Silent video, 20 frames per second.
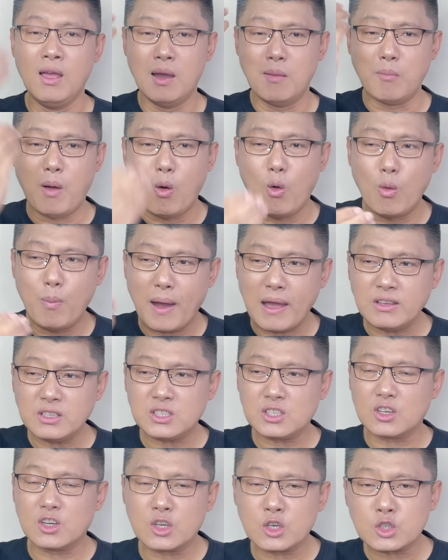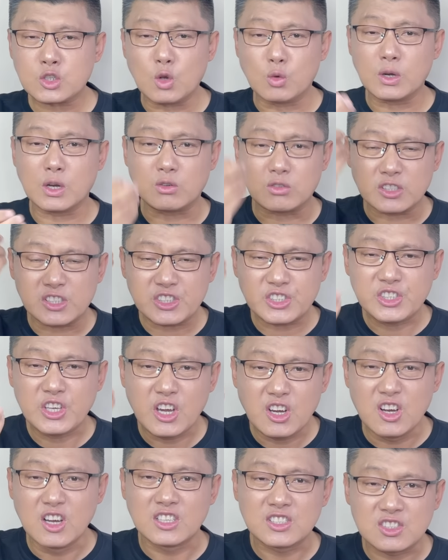某班其实是受这种邪
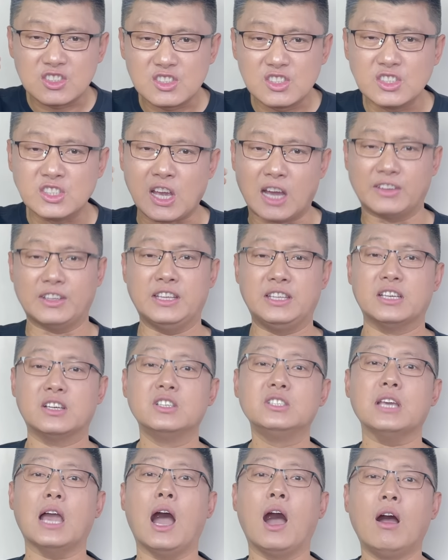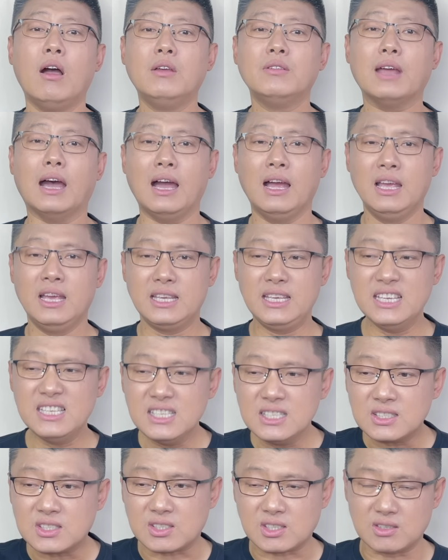恶思想的影响啊，
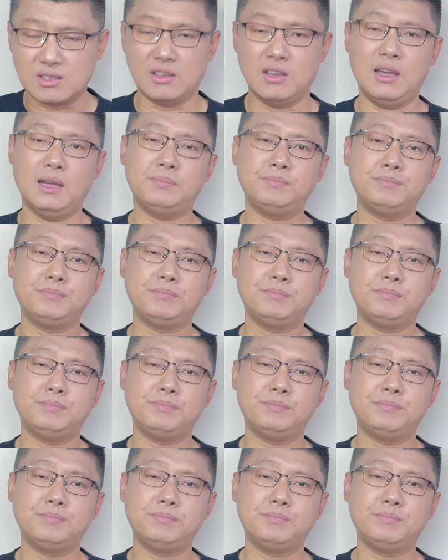因此